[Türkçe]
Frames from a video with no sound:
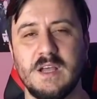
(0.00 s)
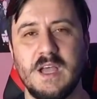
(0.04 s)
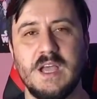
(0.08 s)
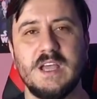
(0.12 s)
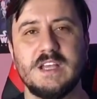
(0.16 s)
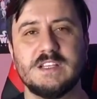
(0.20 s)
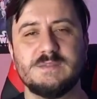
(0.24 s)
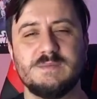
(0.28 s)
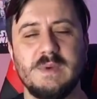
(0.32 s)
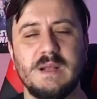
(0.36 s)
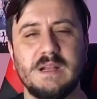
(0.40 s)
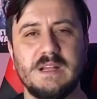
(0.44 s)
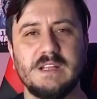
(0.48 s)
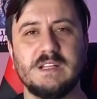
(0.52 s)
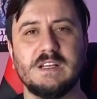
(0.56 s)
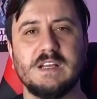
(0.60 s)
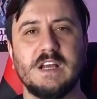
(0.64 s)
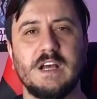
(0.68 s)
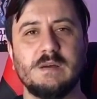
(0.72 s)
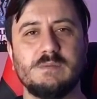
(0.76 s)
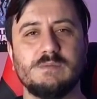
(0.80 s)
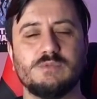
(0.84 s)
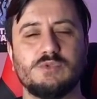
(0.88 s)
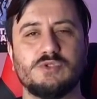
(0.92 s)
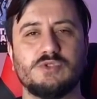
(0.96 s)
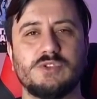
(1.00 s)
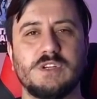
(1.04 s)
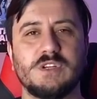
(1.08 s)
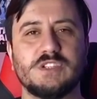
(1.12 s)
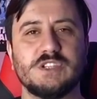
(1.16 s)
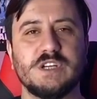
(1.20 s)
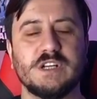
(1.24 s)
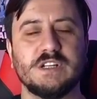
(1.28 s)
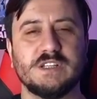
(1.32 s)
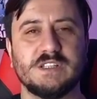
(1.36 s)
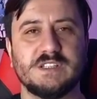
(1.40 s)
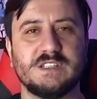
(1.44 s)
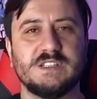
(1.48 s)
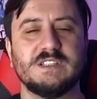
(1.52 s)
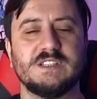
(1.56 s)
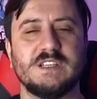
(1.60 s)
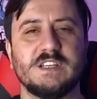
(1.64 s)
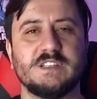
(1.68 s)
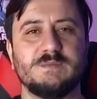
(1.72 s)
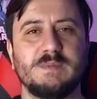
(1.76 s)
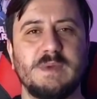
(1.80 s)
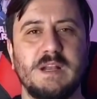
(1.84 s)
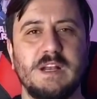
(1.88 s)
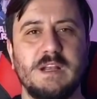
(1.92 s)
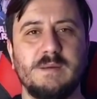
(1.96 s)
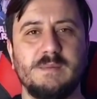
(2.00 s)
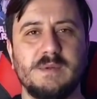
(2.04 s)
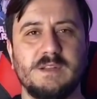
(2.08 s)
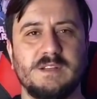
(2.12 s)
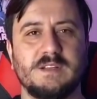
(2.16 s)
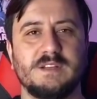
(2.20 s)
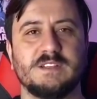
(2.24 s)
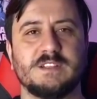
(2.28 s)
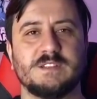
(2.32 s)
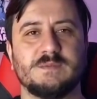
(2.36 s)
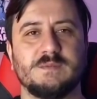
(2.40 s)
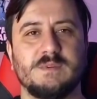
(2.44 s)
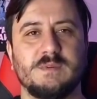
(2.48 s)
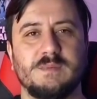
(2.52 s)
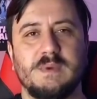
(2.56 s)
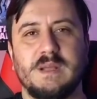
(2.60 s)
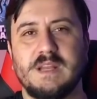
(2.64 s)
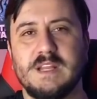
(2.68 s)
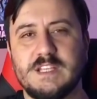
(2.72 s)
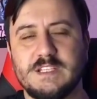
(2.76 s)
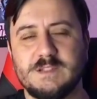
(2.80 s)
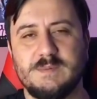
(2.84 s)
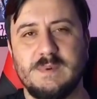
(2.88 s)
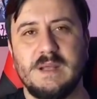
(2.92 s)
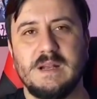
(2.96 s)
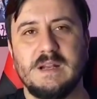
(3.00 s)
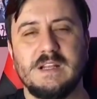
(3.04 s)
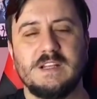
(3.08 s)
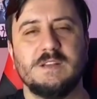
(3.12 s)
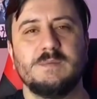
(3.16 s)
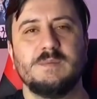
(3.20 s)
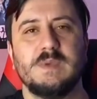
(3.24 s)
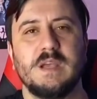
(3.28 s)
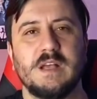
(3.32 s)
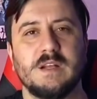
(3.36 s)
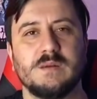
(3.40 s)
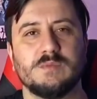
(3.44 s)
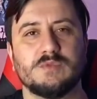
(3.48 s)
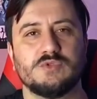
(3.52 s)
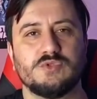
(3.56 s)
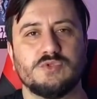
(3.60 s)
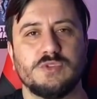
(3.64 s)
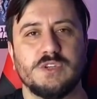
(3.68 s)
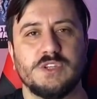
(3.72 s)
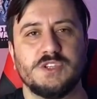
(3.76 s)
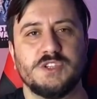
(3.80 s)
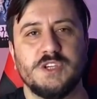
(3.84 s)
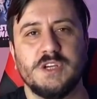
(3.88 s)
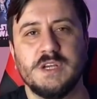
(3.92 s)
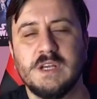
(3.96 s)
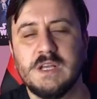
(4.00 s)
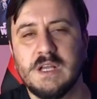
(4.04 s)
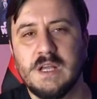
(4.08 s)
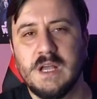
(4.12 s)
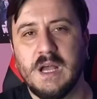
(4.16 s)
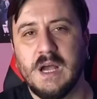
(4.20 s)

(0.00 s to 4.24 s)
Ezberledik abi bu süreci artık. Siz ezberlemediniz mi? Ben ezberledim yani bu süreci.